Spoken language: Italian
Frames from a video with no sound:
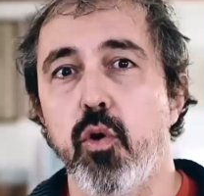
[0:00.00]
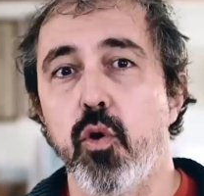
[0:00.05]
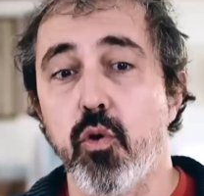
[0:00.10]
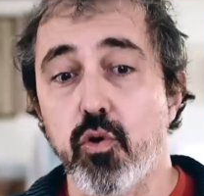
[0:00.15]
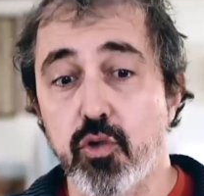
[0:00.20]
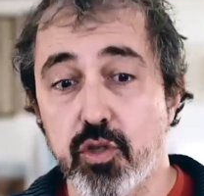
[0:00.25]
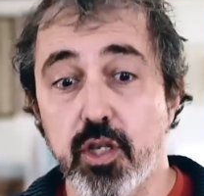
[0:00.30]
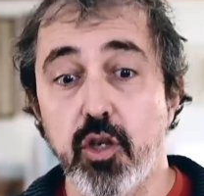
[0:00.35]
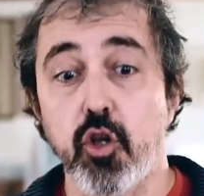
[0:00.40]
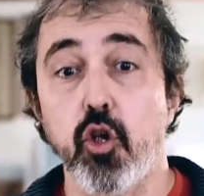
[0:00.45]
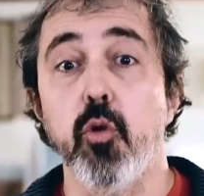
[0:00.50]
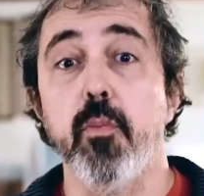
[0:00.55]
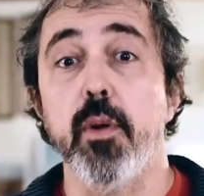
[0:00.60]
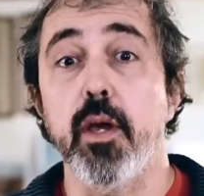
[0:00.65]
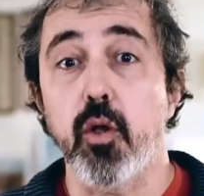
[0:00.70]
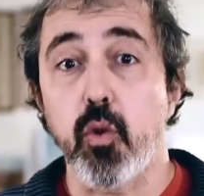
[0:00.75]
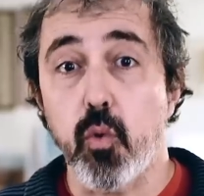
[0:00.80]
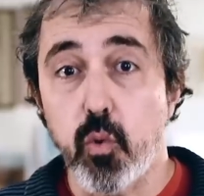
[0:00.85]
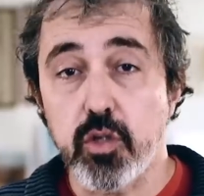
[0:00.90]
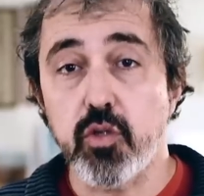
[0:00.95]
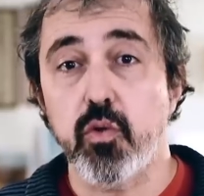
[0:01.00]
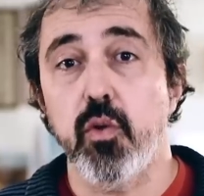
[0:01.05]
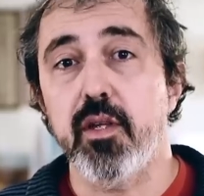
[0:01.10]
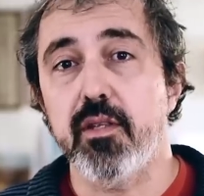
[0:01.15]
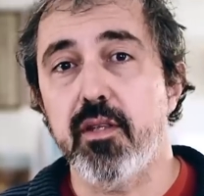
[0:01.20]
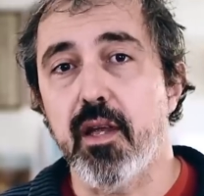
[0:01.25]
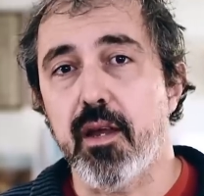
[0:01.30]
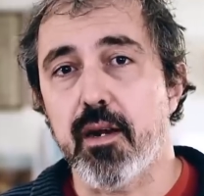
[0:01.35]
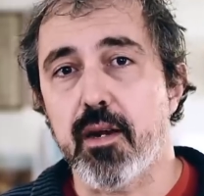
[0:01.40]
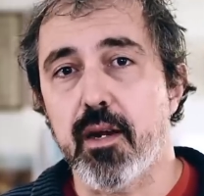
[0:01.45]
così come qui sulla
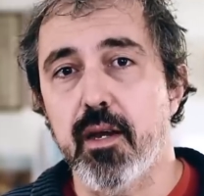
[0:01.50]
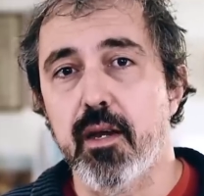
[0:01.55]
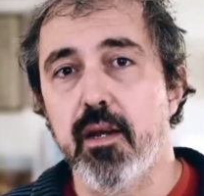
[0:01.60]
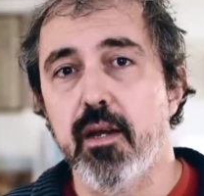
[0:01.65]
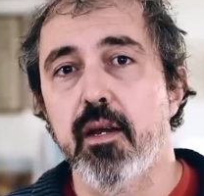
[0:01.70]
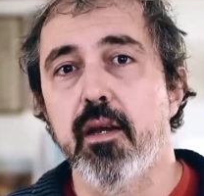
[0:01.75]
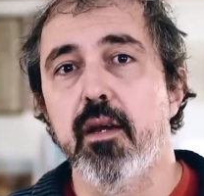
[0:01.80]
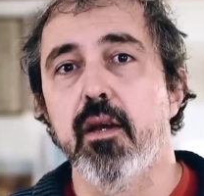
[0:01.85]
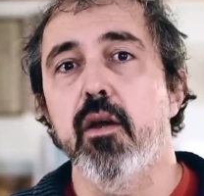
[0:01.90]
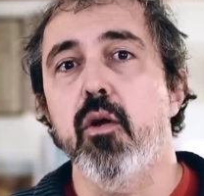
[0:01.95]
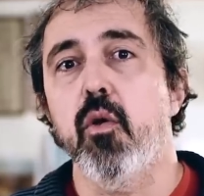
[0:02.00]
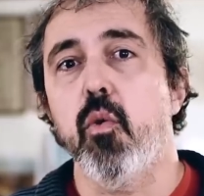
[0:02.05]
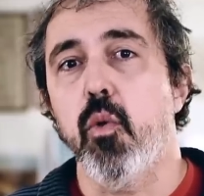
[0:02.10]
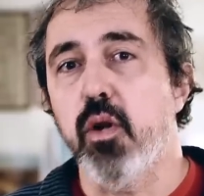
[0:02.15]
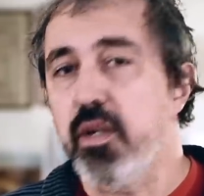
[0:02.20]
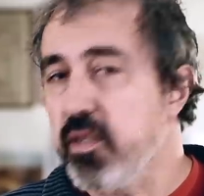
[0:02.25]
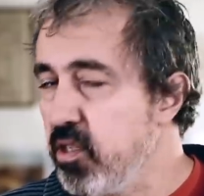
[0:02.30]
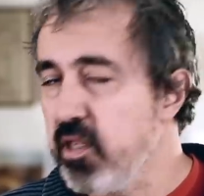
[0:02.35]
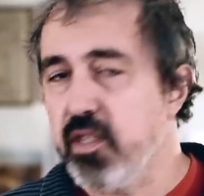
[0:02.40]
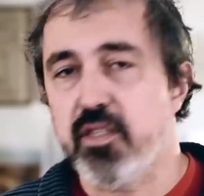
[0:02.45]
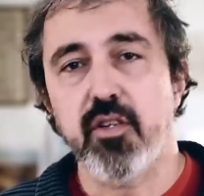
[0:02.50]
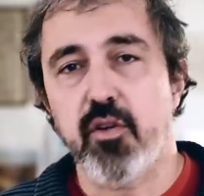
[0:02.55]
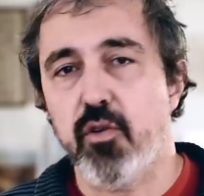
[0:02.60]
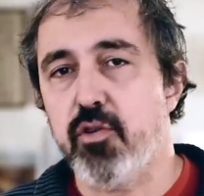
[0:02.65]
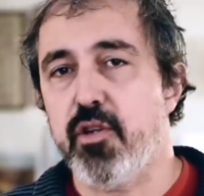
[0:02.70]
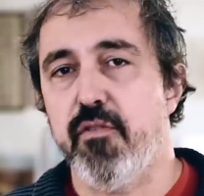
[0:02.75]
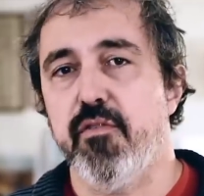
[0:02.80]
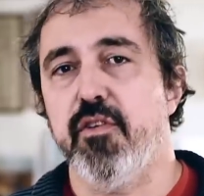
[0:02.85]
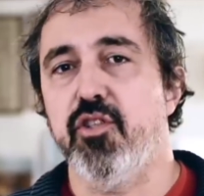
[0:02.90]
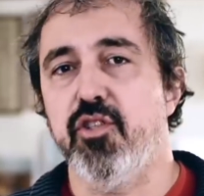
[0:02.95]
Terra, qualsiasi
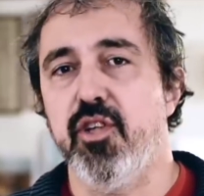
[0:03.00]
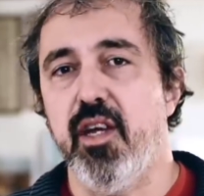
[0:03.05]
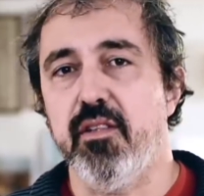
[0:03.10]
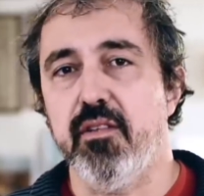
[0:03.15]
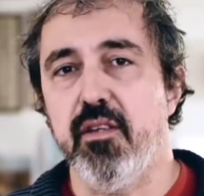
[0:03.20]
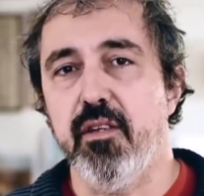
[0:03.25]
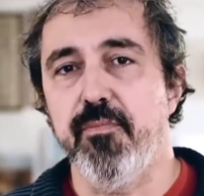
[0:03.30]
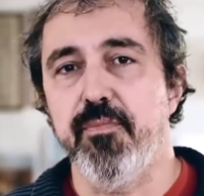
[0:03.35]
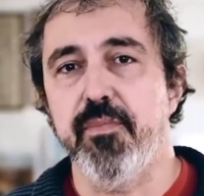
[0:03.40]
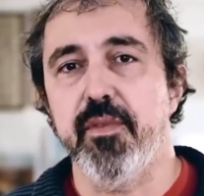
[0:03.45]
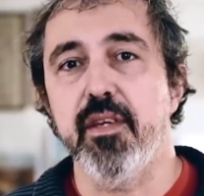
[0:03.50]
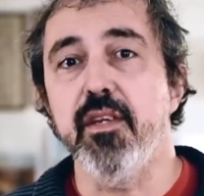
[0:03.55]
cosa facciate,